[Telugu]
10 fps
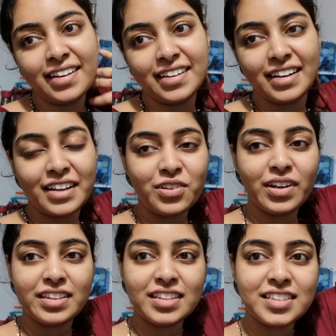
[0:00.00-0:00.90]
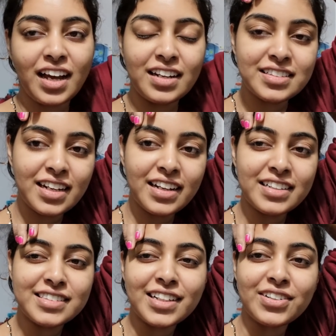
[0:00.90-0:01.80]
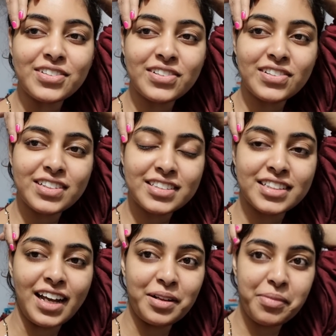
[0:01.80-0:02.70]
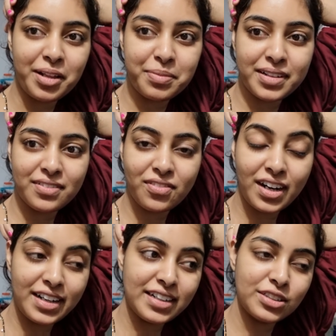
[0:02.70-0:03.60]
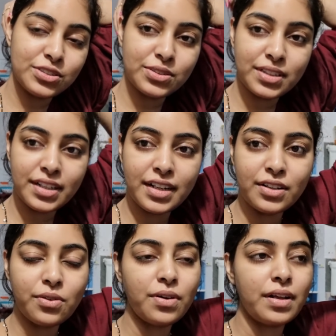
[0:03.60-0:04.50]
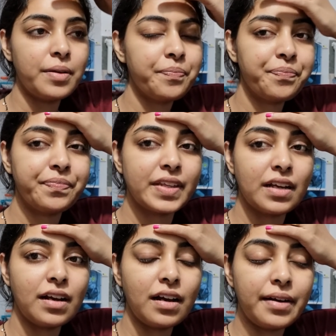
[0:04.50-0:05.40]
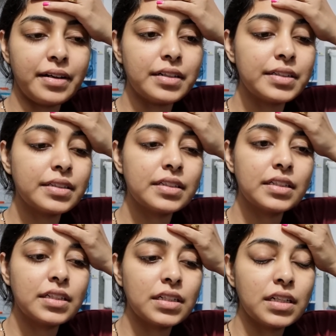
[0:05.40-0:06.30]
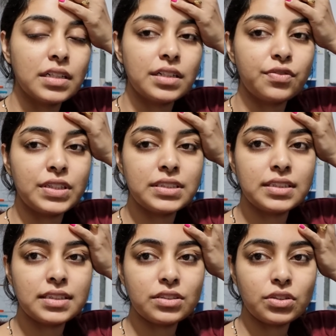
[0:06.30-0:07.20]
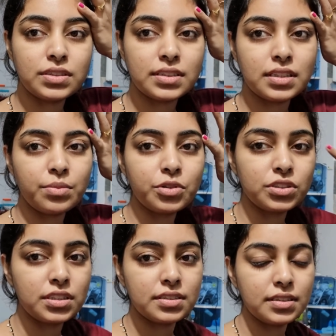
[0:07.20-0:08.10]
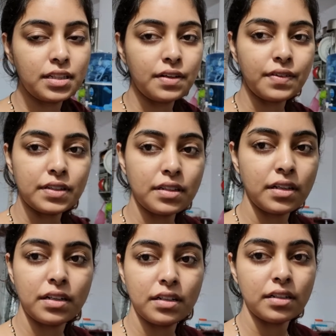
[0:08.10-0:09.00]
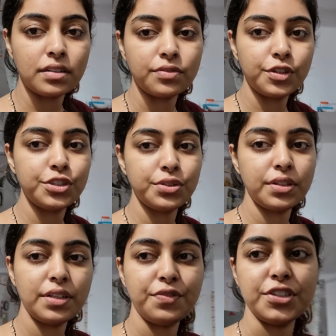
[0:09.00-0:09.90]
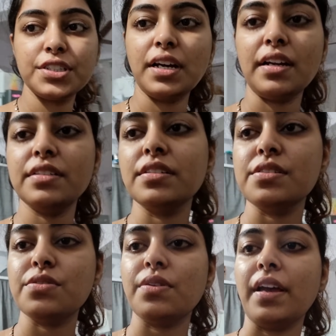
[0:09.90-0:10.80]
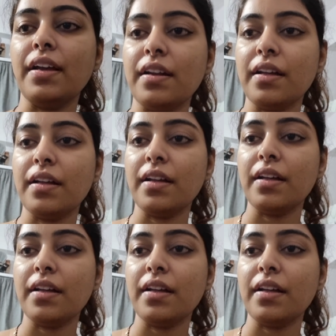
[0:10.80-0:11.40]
అండ్ లిక్కు అయితే చాలా చాలా ఏడ్చాడు చాలా బాధపడ్డాను వాడు ఏడుస్తుంటే నేను కూడా ఇంకా టిఫిన్ చేసేసి వచ్చేసాము వచ్చేసిన తర్వాత ఫిష్ ఉంటే ఫిష్ కర్రీ చేస్తున్నా ఇక్కడ